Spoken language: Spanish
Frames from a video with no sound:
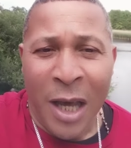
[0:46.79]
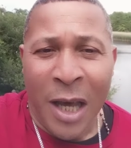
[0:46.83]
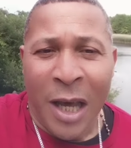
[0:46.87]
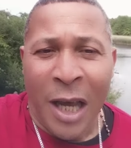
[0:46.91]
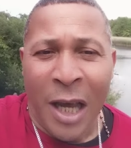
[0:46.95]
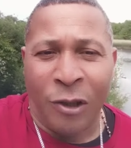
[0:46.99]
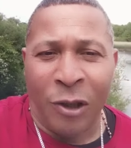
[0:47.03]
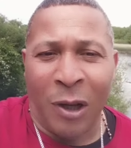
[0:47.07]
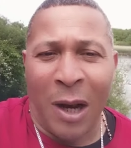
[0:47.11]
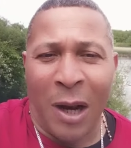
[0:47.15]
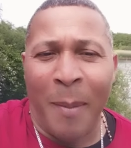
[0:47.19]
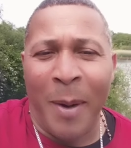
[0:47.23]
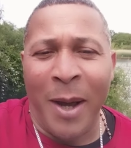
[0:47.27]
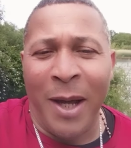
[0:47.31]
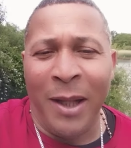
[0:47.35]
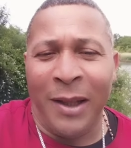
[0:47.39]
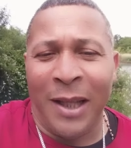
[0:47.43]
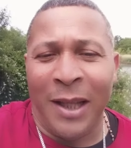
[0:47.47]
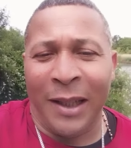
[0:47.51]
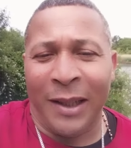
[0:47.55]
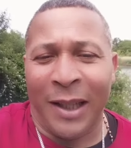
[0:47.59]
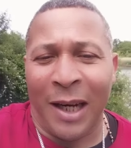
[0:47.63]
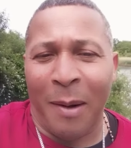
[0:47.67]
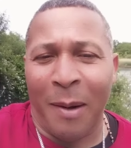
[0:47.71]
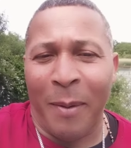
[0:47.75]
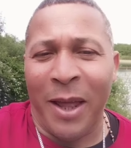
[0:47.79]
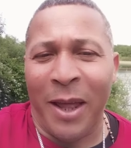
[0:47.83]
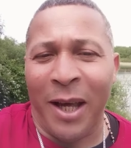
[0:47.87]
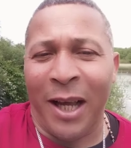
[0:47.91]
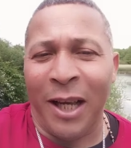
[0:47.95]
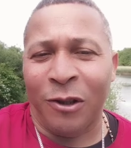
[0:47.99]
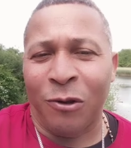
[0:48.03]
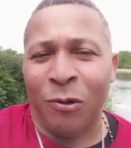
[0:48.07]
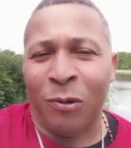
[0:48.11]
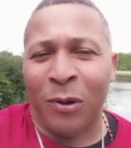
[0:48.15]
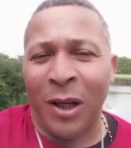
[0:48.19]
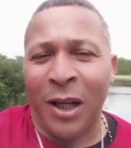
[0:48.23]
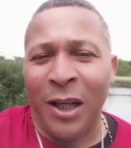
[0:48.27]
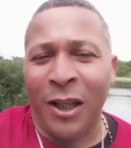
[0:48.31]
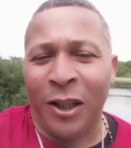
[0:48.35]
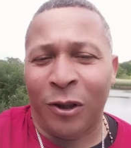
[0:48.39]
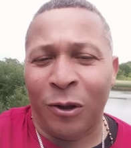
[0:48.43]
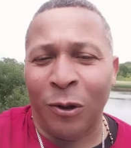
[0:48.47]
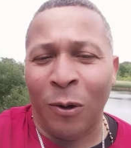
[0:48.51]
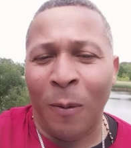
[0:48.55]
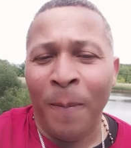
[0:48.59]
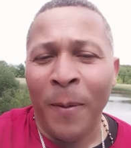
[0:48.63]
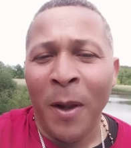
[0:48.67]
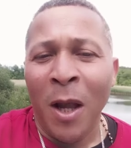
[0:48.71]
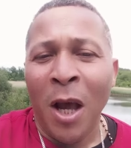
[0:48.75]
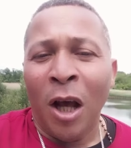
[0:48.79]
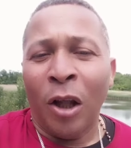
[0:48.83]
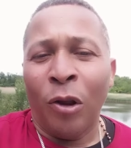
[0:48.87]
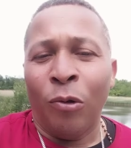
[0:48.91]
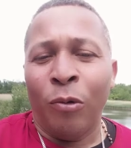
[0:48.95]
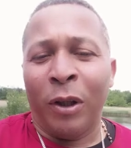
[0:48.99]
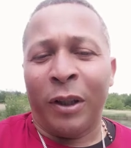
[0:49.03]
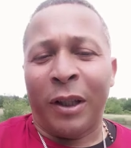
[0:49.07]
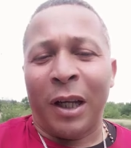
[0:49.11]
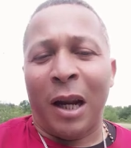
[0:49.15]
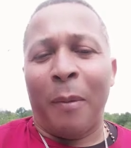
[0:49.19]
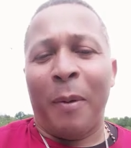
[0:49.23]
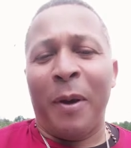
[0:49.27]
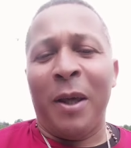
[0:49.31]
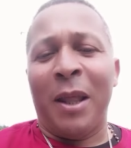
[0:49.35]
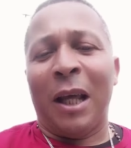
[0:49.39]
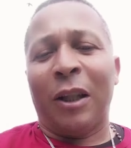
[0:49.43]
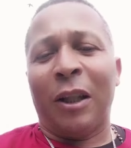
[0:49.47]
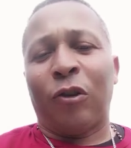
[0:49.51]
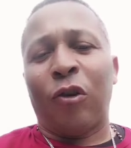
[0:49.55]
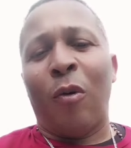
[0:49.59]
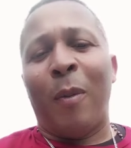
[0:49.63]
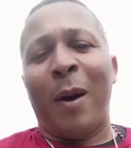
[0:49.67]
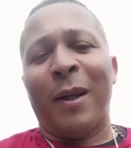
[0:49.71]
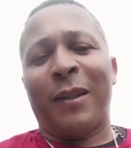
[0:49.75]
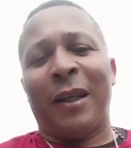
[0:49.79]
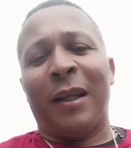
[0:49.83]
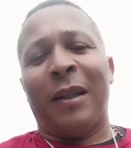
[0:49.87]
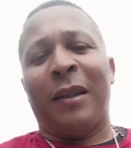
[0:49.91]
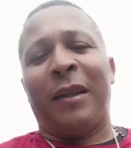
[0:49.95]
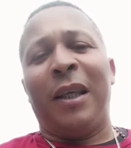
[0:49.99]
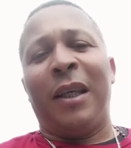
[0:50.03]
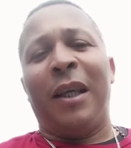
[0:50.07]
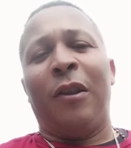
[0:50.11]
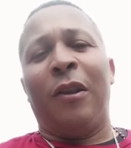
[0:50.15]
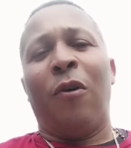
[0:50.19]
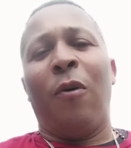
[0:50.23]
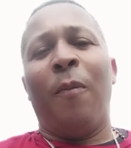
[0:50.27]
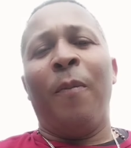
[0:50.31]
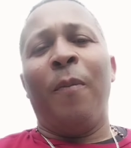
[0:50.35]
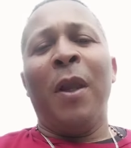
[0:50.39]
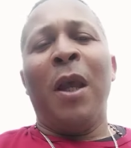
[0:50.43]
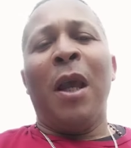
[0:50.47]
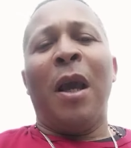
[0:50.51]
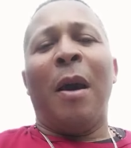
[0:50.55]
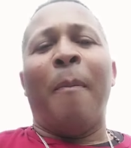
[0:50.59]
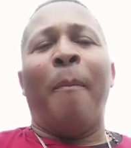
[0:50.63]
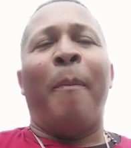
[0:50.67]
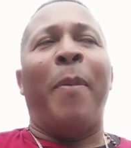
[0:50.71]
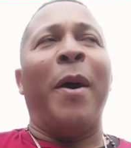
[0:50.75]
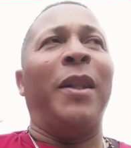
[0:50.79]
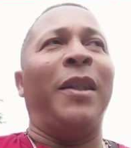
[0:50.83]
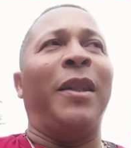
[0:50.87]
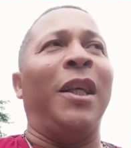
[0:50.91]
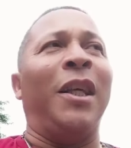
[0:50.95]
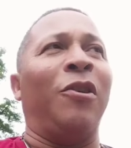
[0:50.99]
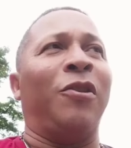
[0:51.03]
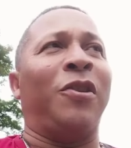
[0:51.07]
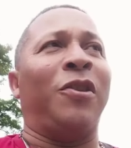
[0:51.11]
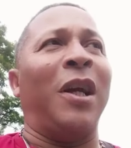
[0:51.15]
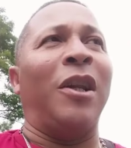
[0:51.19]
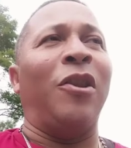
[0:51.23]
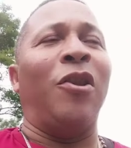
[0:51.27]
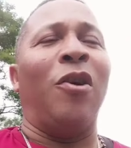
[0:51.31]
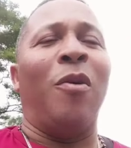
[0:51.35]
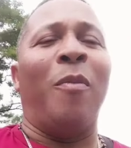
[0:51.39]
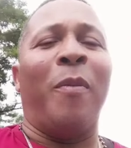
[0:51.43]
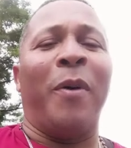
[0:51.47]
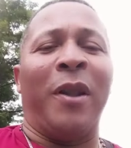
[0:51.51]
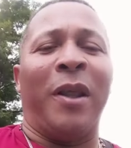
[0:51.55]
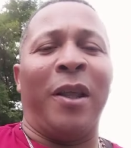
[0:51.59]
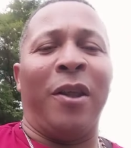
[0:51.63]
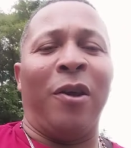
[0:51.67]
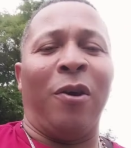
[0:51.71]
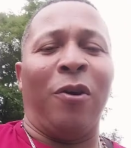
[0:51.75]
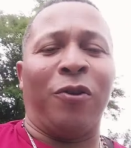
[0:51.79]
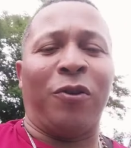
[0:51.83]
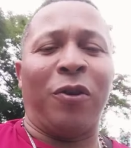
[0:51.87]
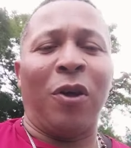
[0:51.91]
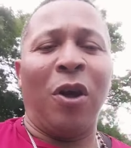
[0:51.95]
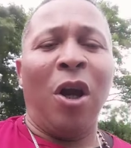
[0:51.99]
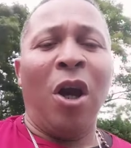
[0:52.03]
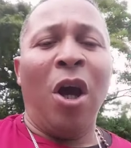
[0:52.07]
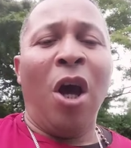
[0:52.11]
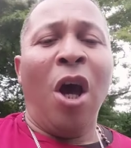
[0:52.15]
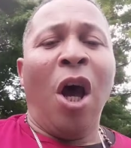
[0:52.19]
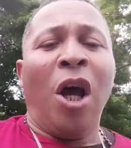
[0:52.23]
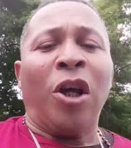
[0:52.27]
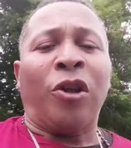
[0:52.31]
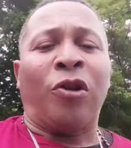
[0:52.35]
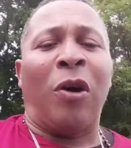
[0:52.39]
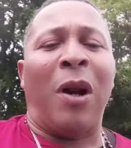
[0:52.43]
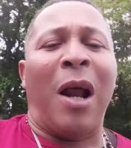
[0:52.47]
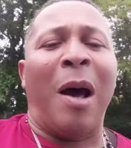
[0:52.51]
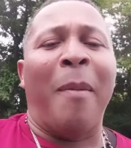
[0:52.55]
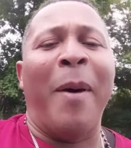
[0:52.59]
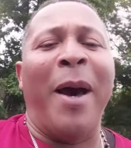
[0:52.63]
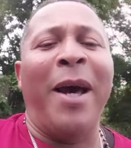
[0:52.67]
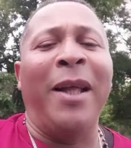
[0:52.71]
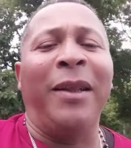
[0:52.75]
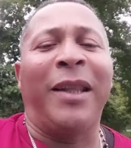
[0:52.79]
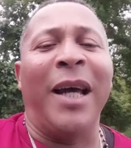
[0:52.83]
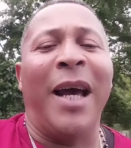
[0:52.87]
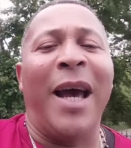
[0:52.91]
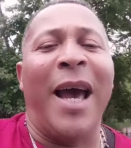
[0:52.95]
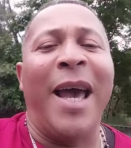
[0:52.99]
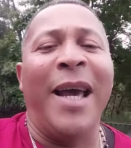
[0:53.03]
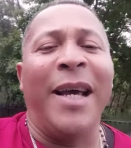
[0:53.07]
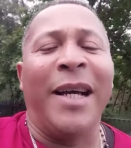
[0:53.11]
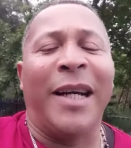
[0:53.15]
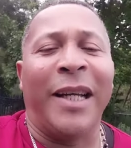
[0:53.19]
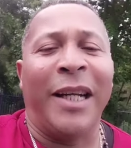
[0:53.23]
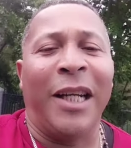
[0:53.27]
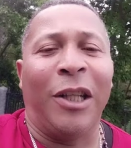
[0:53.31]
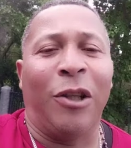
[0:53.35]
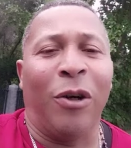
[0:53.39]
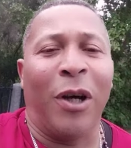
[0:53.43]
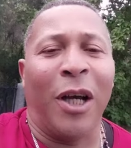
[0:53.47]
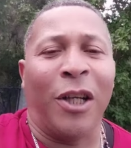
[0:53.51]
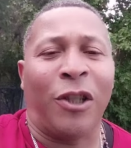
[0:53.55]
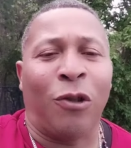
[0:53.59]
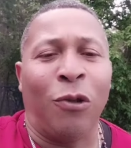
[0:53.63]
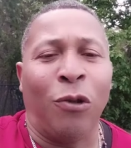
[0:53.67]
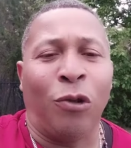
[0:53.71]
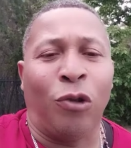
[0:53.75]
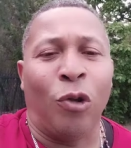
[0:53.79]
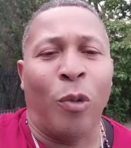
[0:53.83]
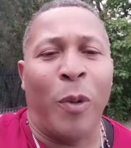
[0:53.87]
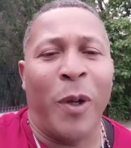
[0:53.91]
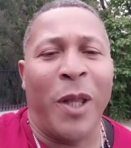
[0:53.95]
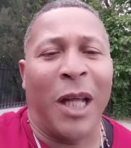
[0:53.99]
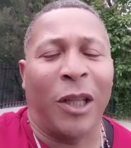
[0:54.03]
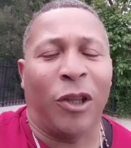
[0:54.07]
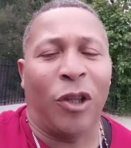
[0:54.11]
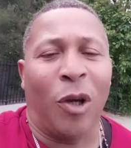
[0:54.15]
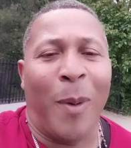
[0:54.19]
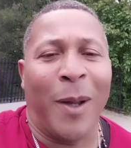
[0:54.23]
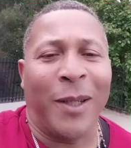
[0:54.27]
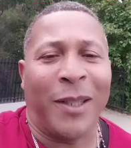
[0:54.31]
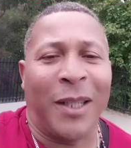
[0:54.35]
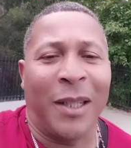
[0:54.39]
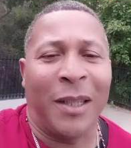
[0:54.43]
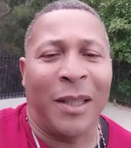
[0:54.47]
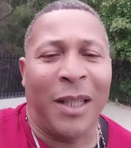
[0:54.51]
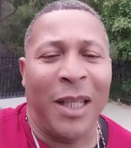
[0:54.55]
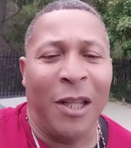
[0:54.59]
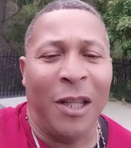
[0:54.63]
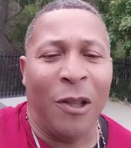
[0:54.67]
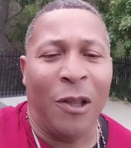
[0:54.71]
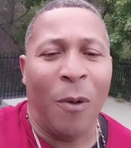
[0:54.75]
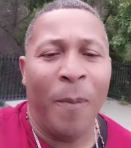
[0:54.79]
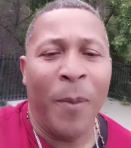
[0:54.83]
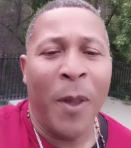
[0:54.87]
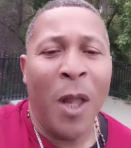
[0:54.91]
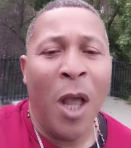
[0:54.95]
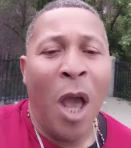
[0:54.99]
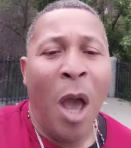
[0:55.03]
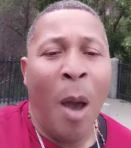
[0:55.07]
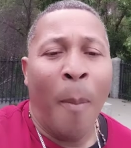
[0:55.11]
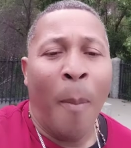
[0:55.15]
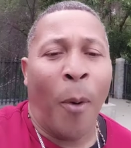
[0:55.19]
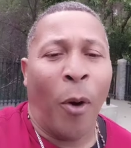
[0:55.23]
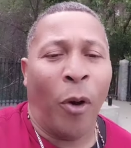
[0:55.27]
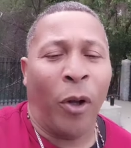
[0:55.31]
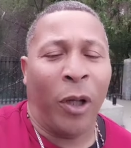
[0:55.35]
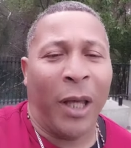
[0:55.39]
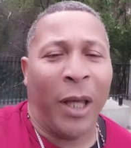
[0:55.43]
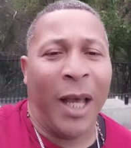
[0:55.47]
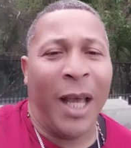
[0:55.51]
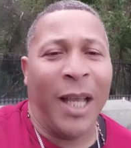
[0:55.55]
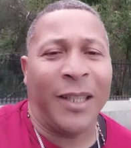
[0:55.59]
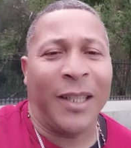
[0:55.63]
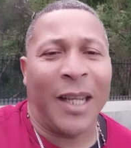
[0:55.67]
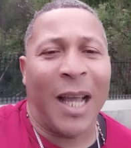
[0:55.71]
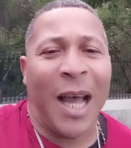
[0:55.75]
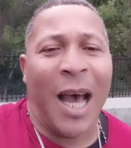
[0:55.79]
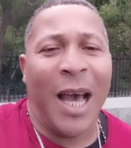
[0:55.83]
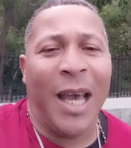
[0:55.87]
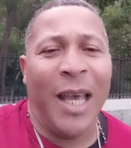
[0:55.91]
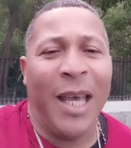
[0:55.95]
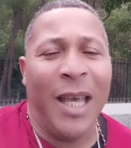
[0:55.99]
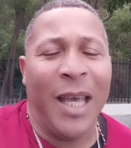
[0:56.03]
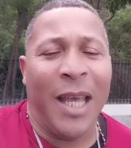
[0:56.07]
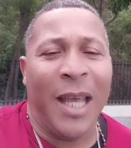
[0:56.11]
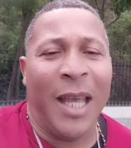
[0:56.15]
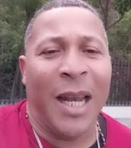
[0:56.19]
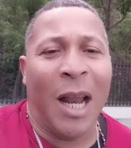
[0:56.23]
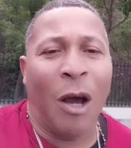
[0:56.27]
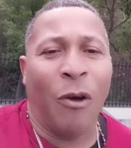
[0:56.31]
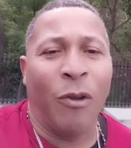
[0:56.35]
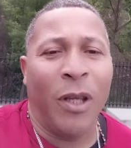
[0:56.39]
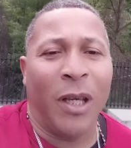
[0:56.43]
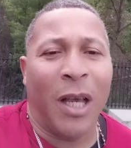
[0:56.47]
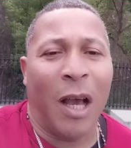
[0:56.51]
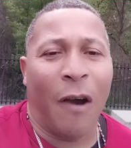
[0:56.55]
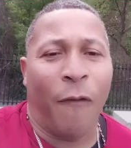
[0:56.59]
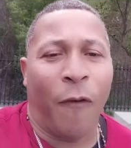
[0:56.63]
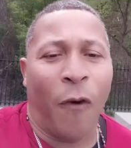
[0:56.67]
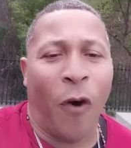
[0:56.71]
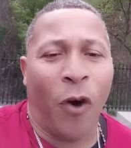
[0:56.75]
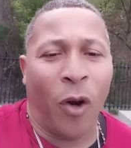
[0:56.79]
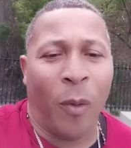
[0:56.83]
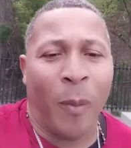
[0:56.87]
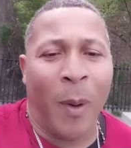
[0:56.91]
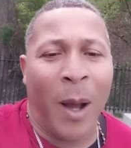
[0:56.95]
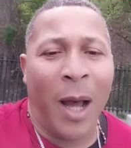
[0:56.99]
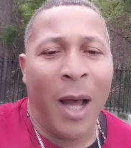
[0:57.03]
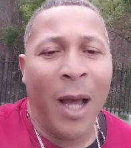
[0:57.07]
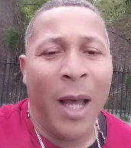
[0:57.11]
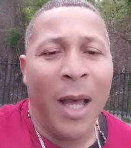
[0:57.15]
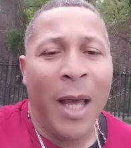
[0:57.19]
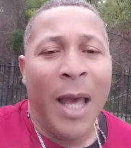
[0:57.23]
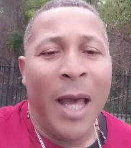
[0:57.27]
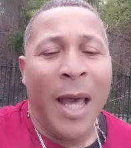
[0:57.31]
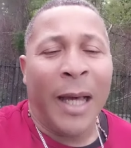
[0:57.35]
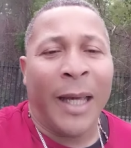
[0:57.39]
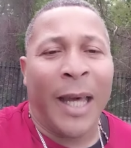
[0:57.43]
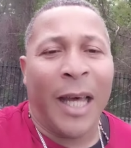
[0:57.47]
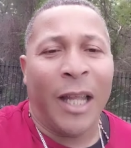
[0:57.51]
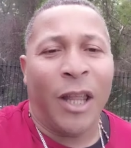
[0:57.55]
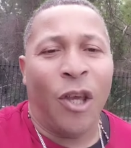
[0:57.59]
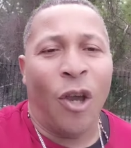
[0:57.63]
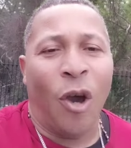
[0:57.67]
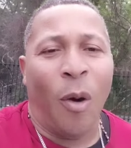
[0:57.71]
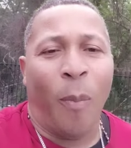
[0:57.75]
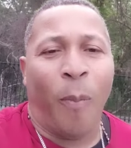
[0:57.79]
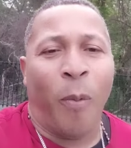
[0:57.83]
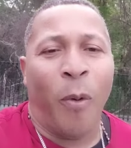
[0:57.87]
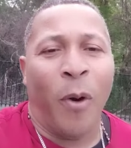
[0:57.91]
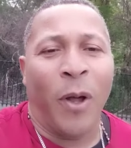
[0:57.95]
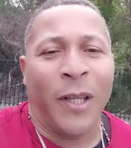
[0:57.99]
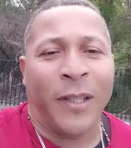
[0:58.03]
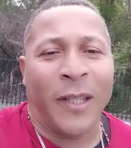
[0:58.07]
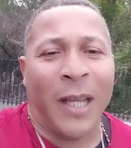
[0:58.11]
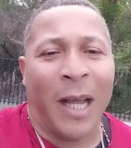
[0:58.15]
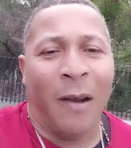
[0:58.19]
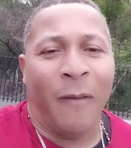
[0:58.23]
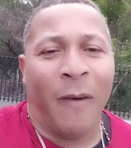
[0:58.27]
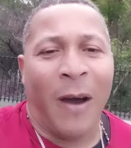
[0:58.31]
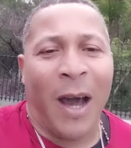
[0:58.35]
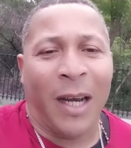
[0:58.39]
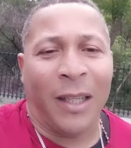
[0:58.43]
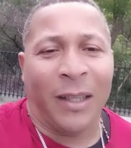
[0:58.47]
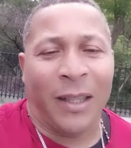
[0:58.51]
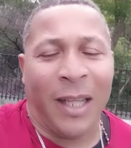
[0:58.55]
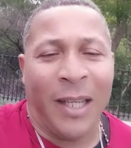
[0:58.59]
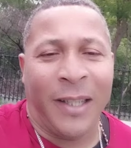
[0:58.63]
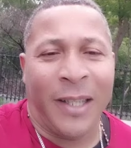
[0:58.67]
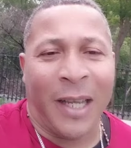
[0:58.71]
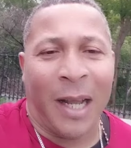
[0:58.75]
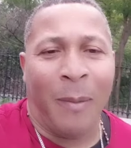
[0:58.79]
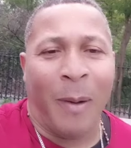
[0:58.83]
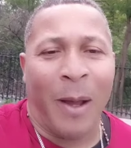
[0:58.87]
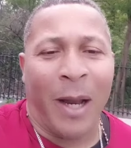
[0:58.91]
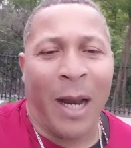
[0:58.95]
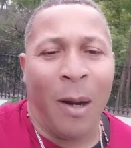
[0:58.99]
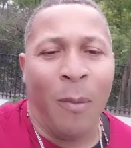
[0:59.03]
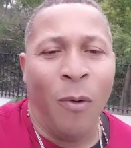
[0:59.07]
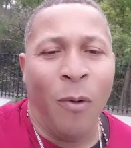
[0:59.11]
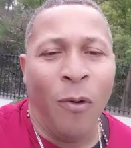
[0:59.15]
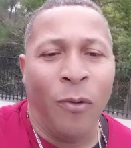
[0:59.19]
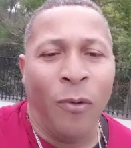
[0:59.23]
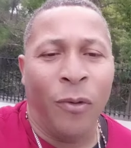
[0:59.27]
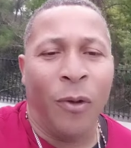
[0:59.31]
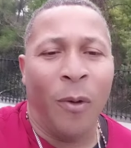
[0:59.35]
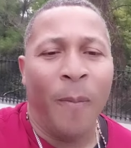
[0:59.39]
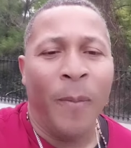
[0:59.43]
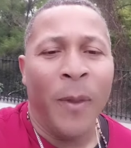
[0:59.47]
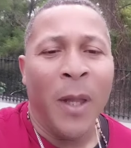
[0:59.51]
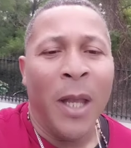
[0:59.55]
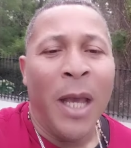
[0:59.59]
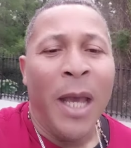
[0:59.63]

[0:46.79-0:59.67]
Y solamente a través de Jesucristo nuestra vida toma sentido. Bendito sea el nombre de Dios. Solamente en Cristo Jesús tu vida toma sentido, porque es ahí y la única forma que Dios puede salvarte y salvar al mundo.